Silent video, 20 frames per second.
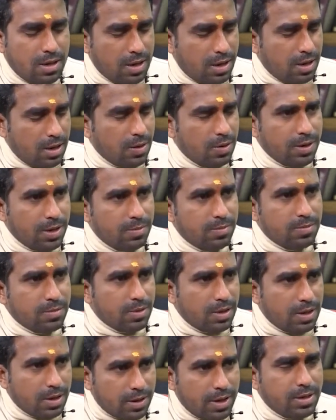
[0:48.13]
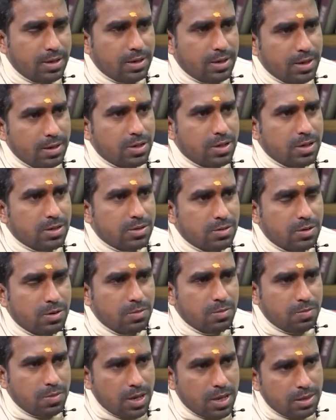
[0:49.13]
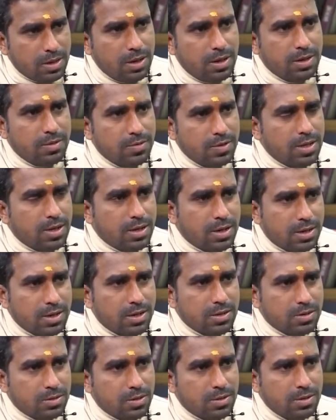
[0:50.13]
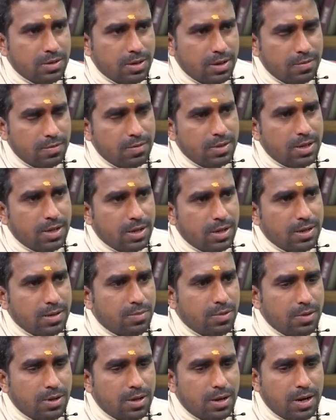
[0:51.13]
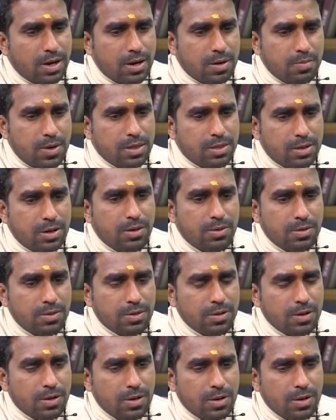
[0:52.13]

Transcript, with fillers: అందులో ఏం రైటర్ ఏం రాస్తున్నాడు పాత్రలను ఏ విధంగా రాస్తున్నాడు ఏ విధంగా ఇప్పుడు అక్కడ పాత్రలు